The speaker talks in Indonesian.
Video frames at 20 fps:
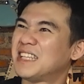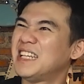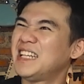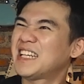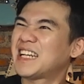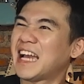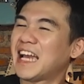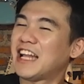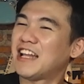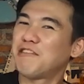Jadi
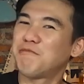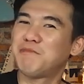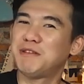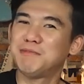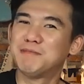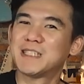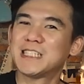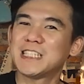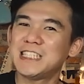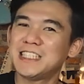kayak
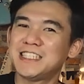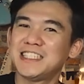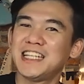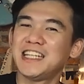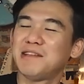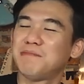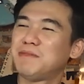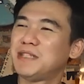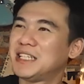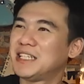lebih
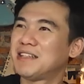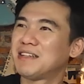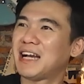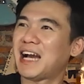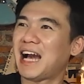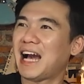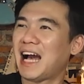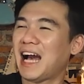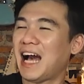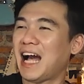berisi,
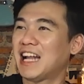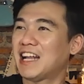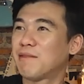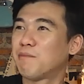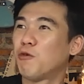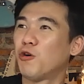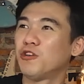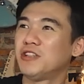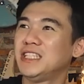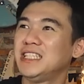lebih ada
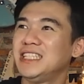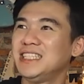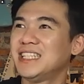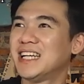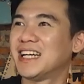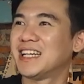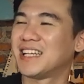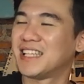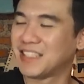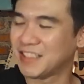
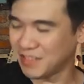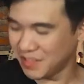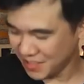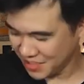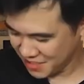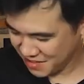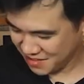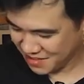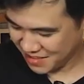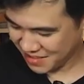bodinya gitu.
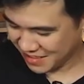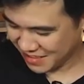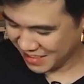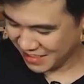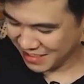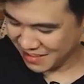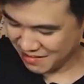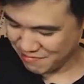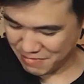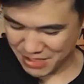Nah,
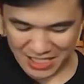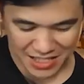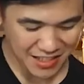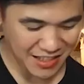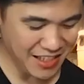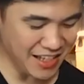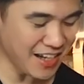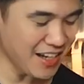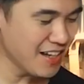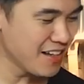ini
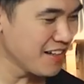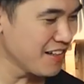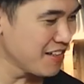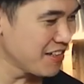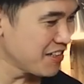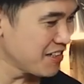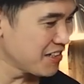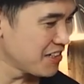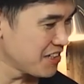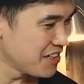middlenya,
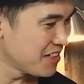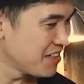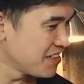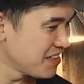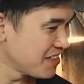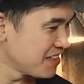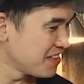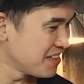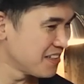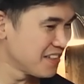
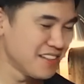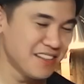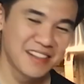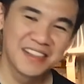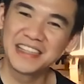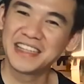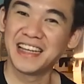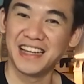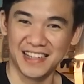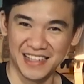
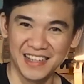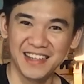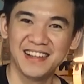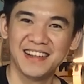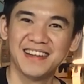ya.